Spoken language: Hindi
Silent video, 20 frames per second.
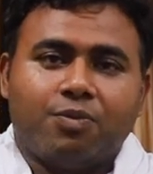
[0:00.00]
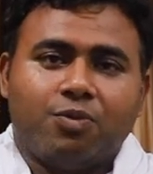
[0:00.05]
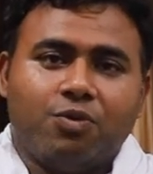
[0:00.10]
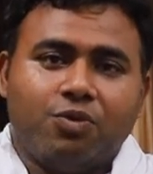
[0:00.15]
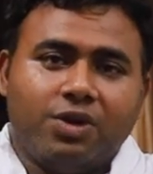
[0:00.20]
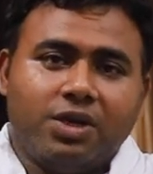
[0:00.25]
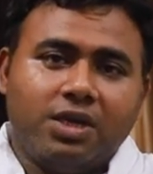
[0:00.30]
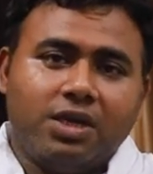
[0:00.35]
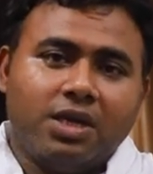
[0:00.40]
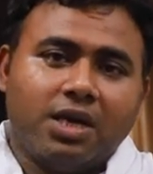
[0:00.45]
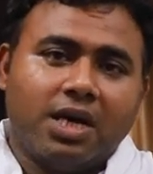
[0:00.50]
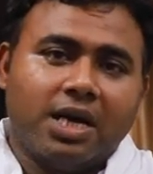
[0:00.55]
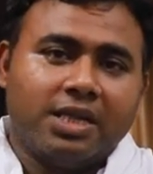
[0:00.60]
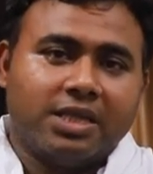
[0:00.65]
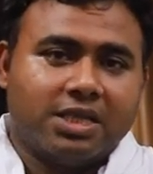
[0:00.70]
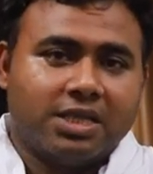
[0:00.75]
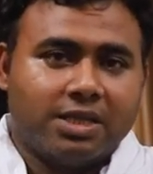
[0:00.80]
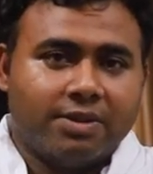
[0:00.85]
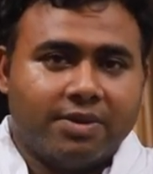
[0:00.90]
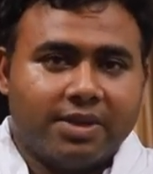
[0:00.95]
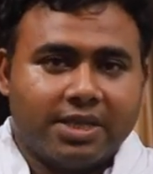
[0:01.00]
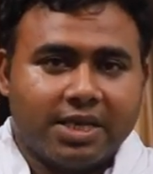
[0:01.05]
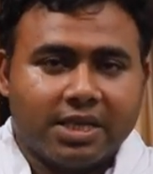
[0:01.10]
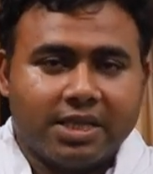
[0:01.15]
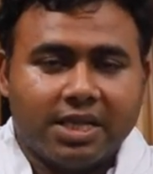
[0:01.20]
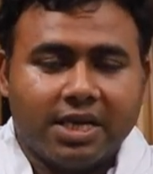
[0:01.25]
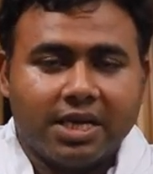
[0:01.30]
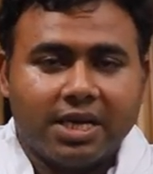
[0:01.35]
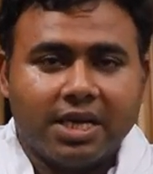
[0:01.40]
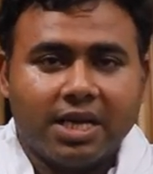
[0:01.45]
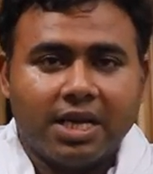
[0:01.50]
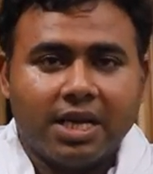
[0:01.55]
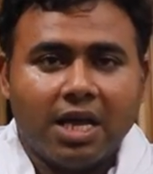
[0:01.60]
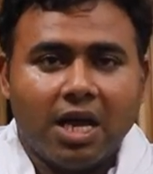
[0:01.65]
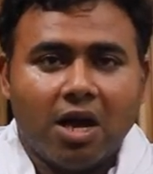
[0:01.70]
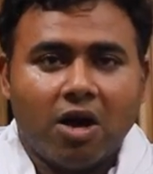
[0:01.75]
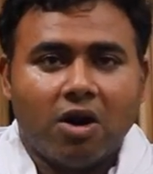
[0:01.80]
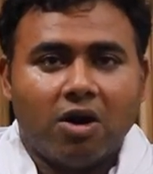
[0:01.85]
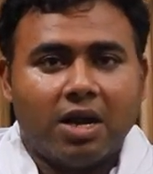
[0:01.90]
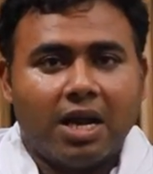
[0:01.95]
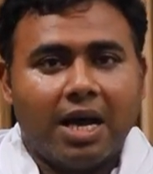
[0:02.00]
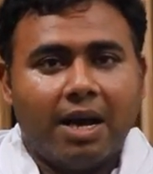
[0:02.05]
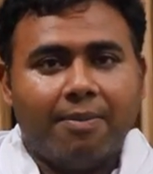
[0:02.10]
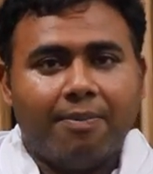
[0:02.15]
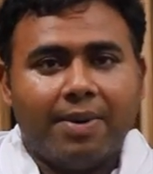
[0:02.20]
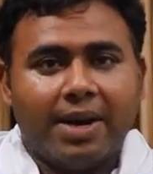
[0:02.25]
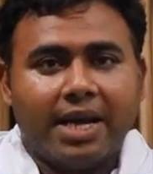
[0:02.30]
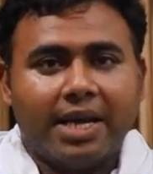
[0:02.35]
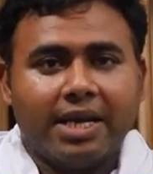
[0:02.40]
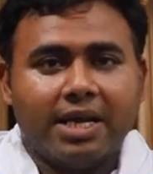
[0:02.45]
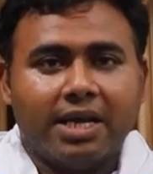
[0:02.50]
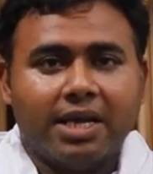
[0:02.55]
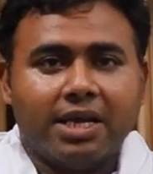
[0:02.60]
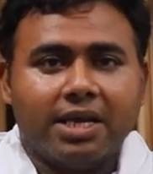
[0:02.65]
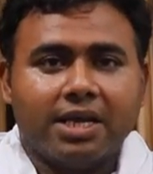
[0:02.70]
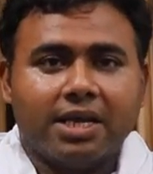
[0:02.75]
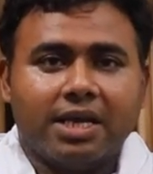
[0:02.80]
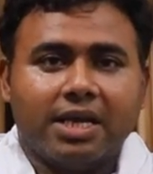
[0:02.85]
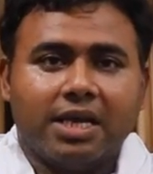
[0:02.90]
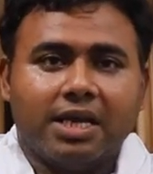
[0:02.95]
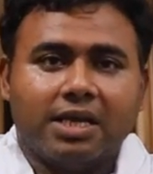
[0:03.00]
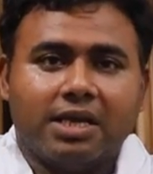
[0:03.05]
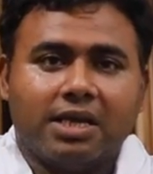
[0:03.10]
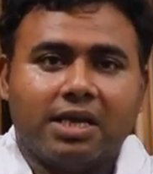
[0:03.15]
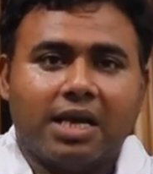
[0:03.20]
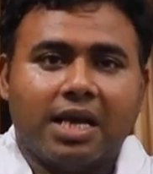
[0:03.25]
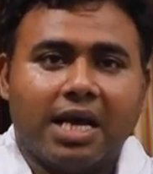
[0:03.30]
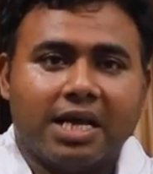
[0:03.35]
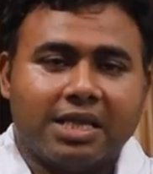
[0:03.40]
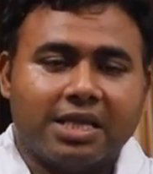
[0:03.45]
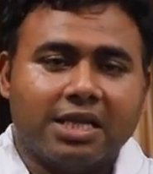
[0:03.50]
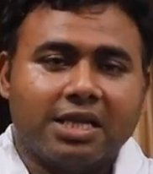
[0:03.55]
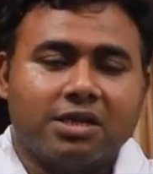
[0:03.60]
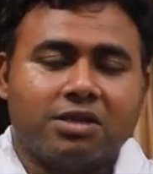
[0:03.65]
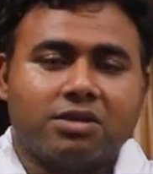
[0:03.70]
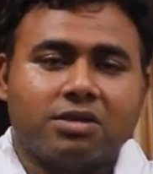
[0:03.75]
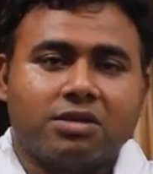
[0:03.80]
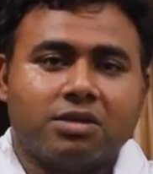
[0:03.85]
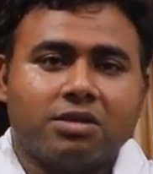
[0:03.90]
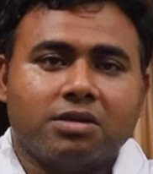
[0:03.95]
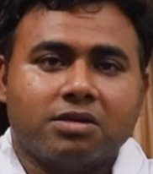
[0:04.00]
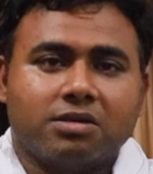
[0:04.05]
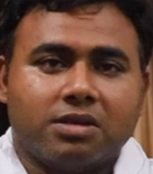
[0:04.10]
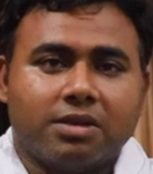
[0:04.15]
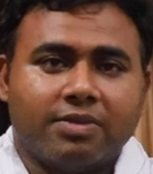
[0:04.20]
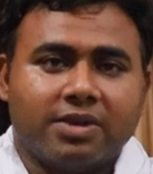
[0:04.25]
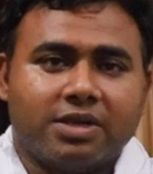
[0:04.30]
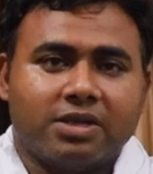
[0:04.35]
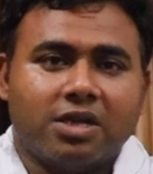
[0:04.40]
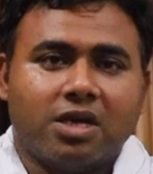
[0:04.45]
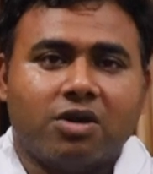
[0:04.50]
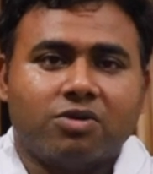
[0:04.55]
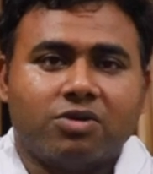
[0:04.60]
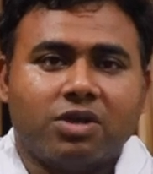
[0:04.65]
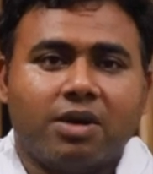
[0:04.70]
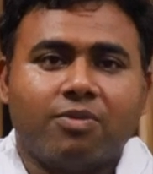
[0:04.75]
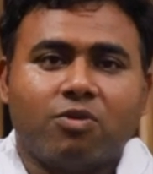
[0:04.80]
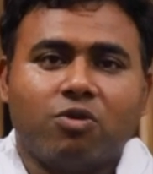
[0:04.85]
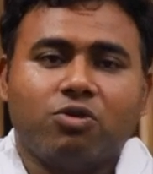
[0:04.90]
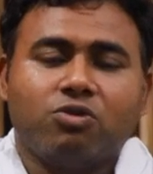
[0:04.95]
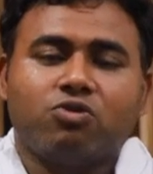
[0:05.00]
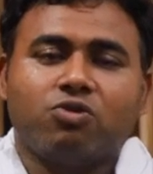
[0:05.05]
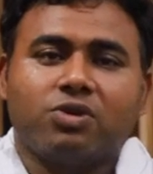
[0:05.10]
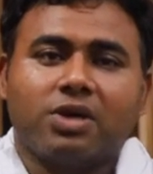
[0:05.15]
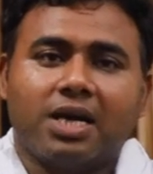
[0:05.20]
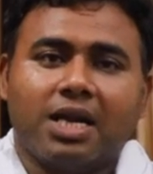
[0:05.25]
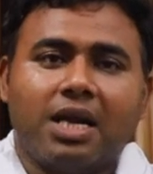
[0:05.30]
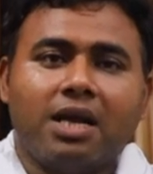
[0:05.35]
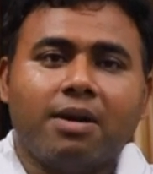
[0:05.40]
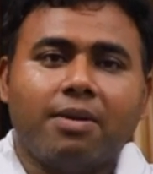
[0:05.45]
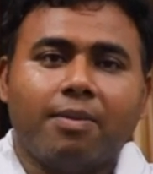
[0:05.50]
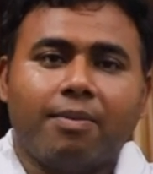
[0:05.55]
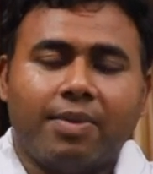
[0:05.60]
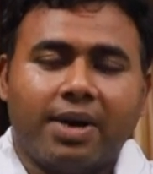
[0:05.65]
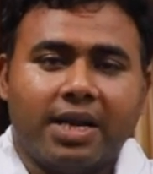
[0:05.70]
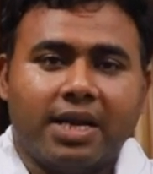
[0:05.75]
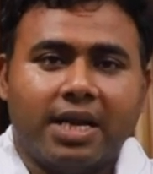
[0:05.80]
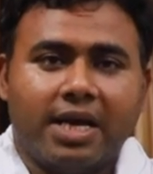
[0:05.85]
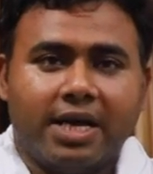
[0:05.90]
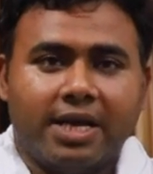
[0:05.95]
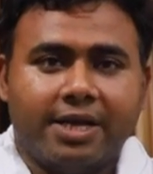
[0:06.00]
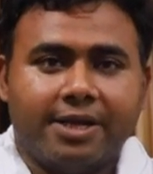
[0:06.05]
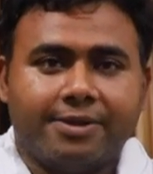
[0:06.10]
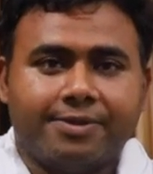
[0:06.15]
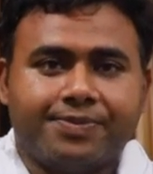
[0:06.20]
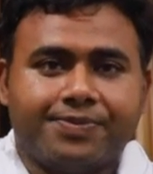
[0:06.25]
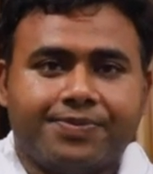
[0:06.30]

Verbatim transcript: पूरी अंत समय तक देखें और आप पाएंगे कि कैसे इस समस्याओं से हमको छुटकारा पाना है